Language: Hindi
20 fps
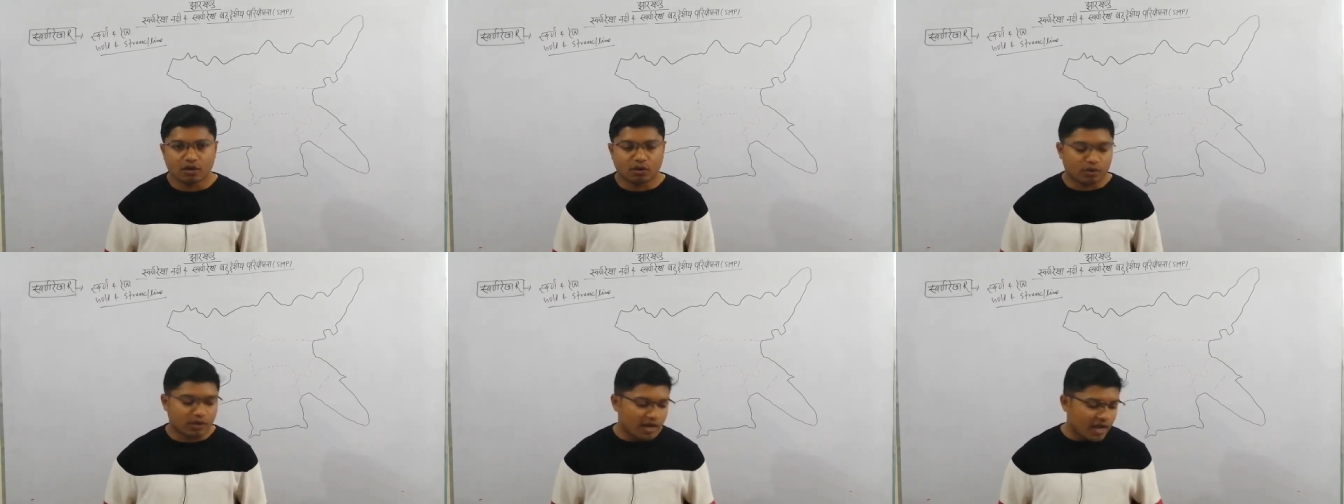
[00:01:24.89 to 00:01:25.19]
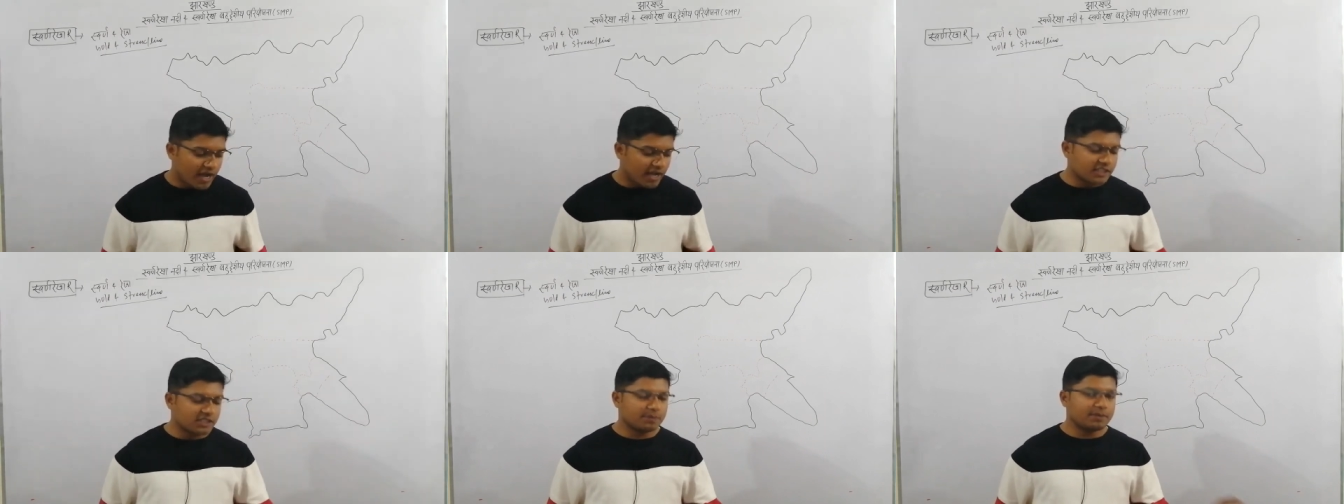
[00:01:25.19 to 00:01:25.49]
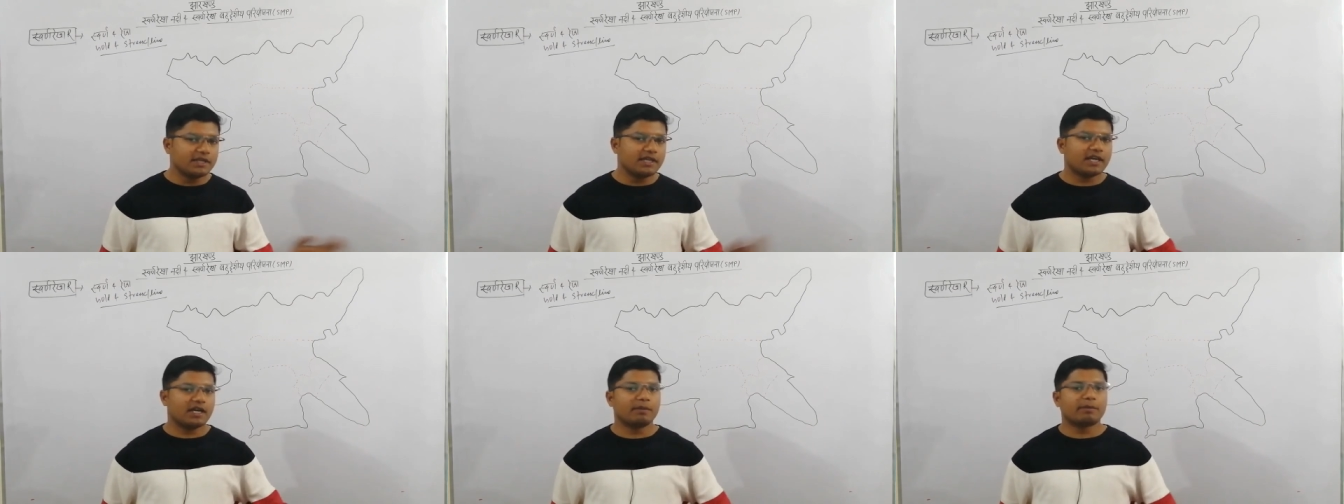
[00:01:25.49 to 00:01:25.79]
और आज
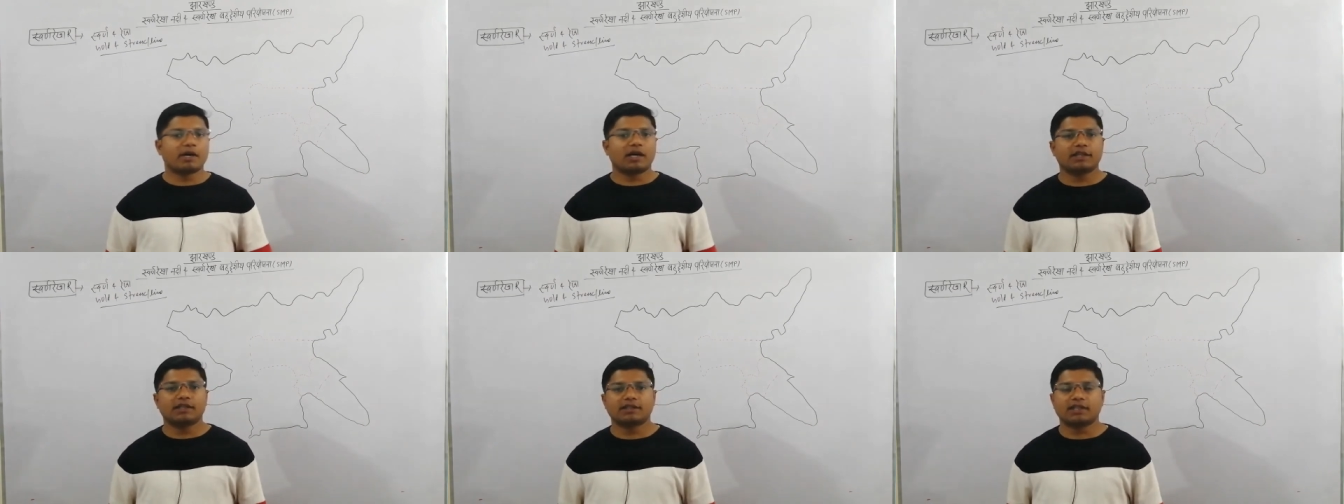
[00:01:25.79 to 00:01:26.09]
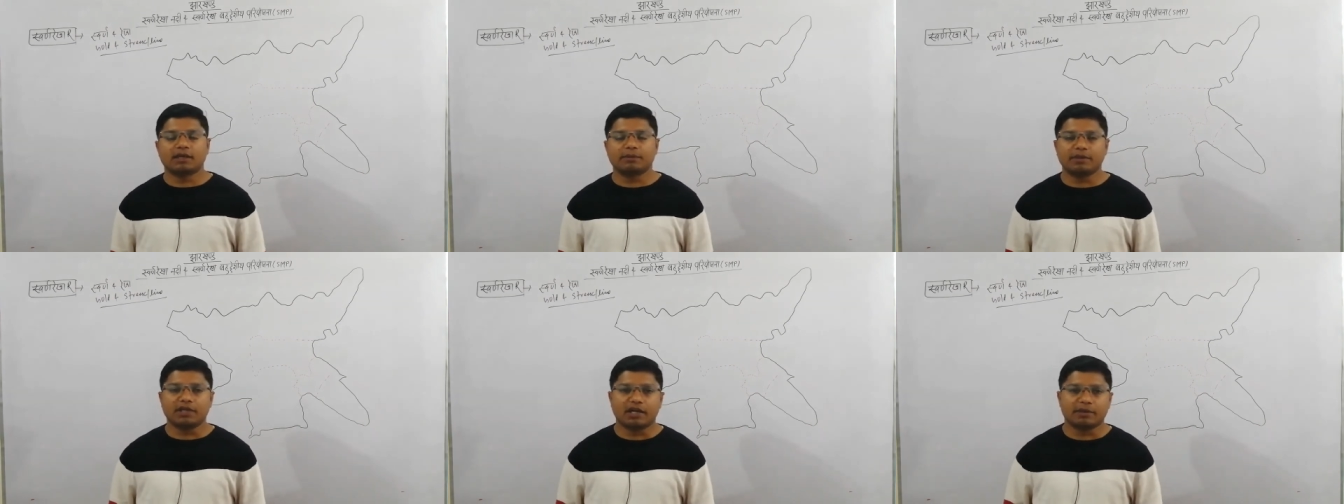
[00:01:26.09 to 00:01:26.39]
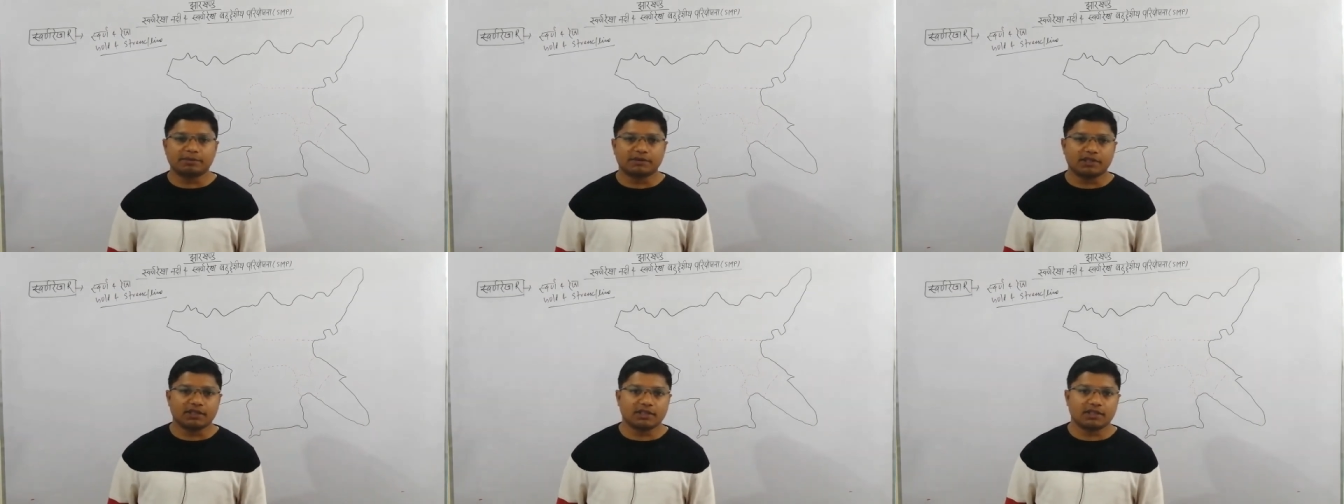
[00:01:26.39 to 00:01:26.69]
भी यह मान्यता
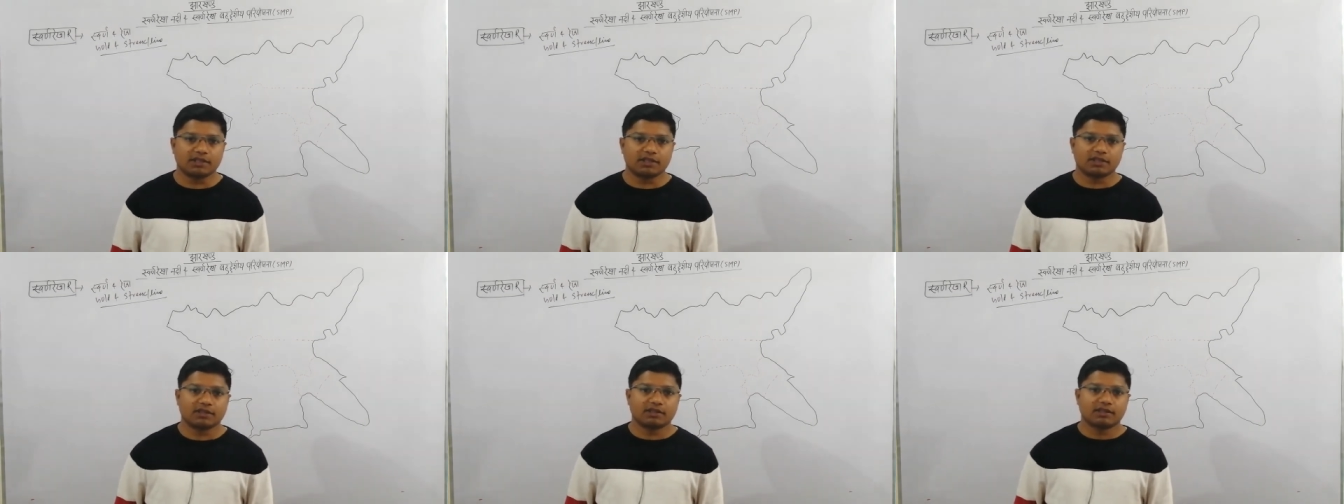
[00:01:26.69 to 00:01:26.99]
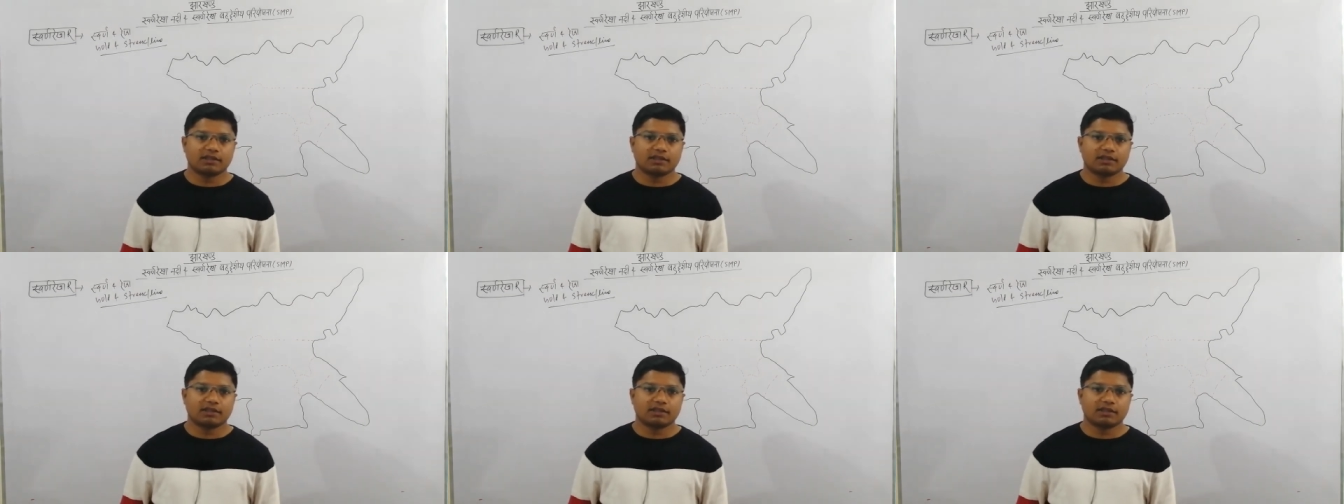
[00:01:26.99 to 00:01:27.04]
व्याप्त है